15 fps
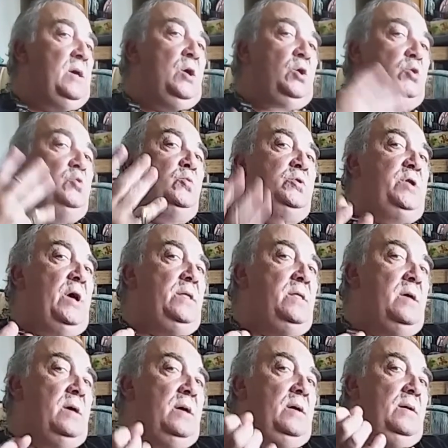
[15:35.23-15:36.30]
nous
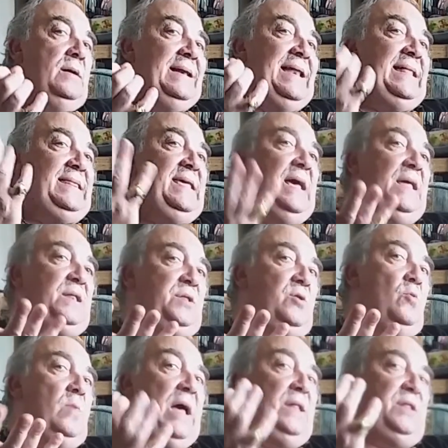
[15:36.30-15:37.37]
donne la
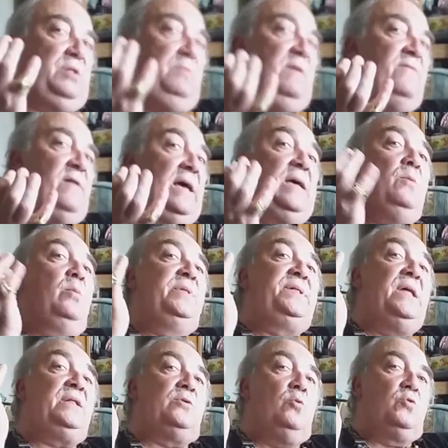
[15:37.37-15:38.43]
direction à suivre et on
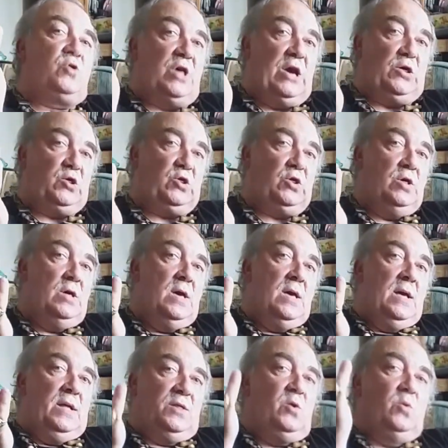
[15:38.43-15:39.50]
sait ce qu'on cherche.
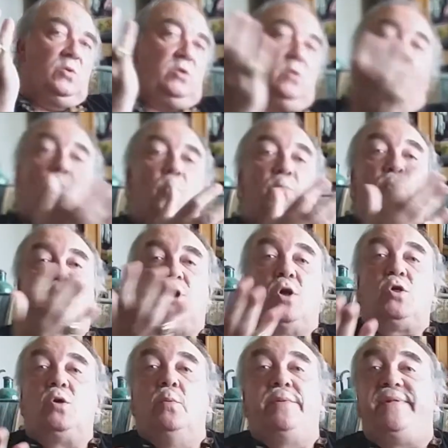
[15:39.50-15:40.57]
Donc, on peut
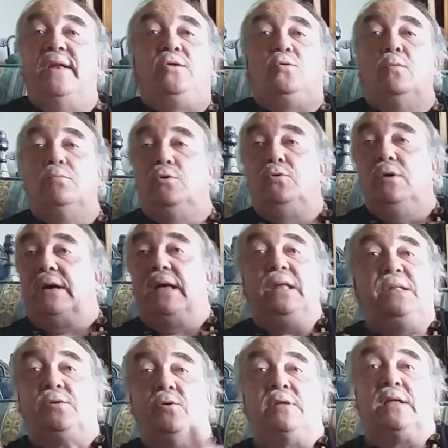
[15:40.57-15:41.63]
chercher aussi le tombeau du
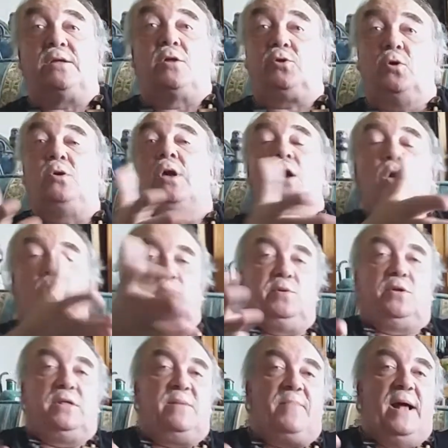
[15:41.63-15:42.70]
Christ, des tas de trucs. Je
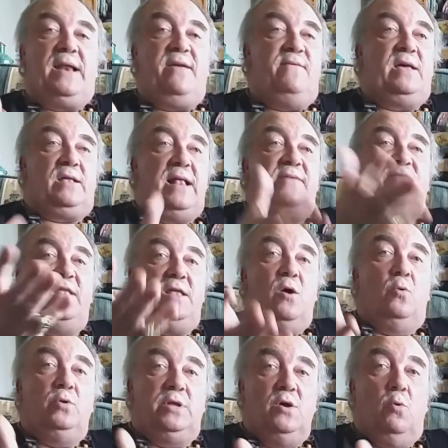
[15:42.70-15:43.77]
vous en ai parlé avec la
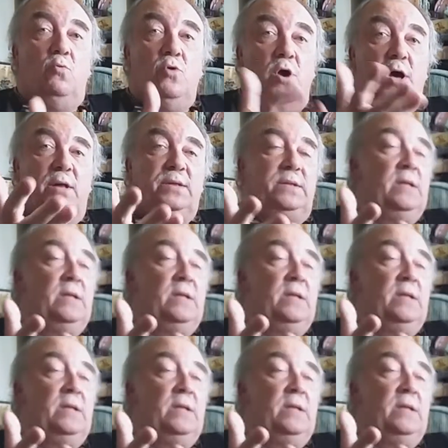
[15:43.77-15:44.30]
vidéo des Rulers.